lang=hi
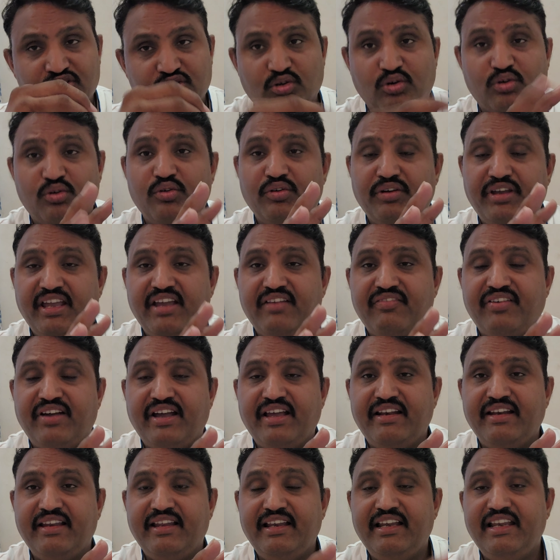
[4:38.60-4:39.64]
दोनों की एफ
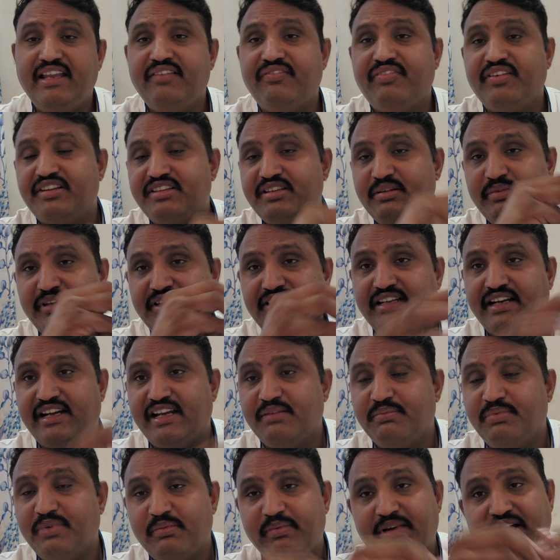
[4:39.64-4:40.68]
नहीं ली फिर जब ये
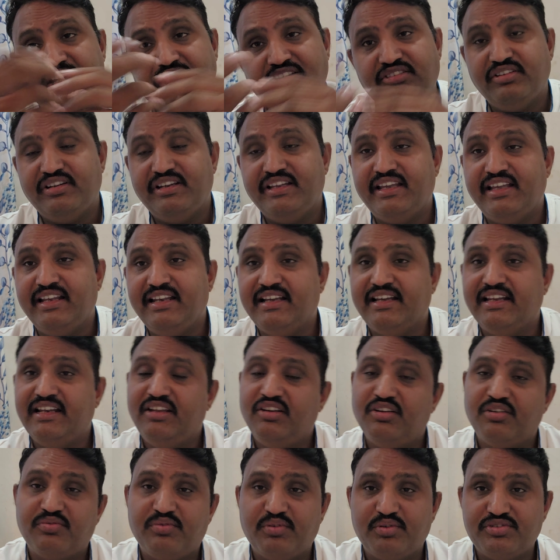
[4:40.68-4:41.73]
धरने पर बैठे तो इनकी लिख ली
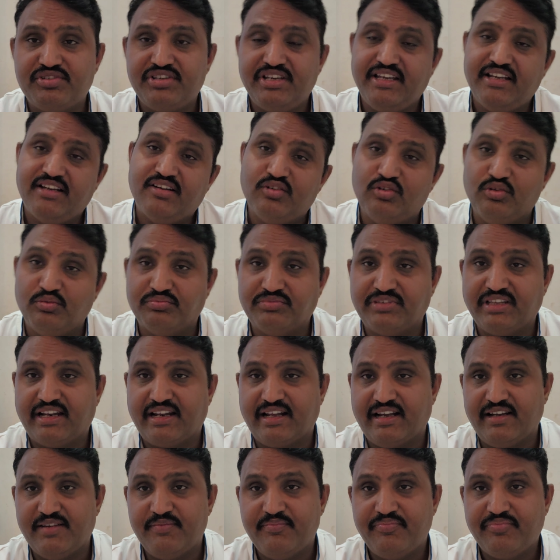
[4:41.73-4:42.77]
और फौजी घूमता
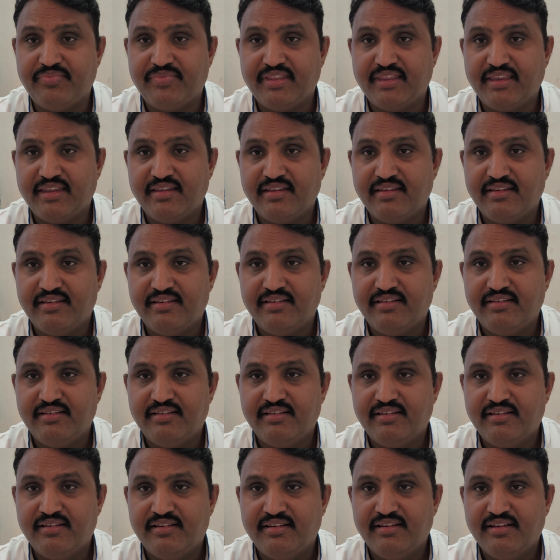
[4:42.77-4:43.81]
रहा
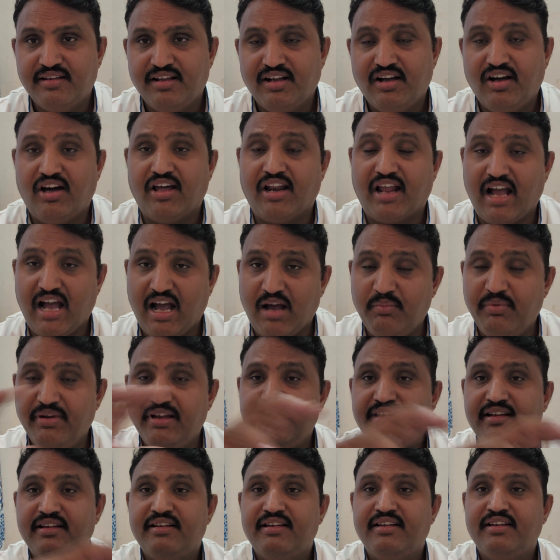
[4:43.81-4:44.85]
और अब
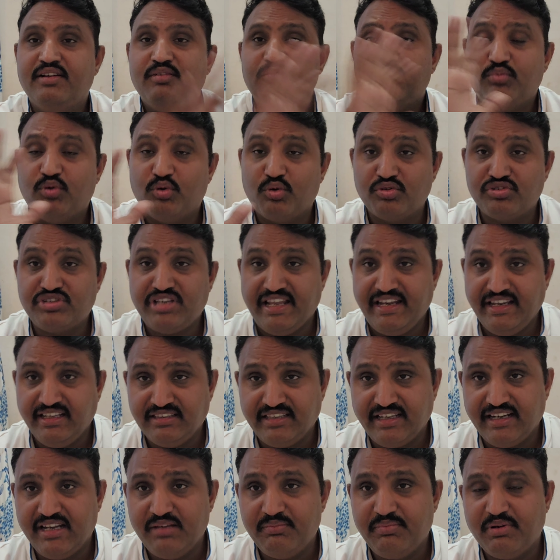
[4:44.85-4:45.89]
पूर्व सैनिक
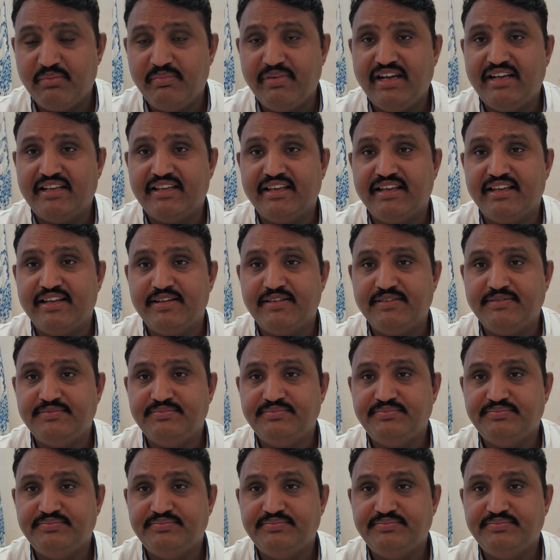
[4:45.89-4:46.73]
धरने पर बैठ गए हैं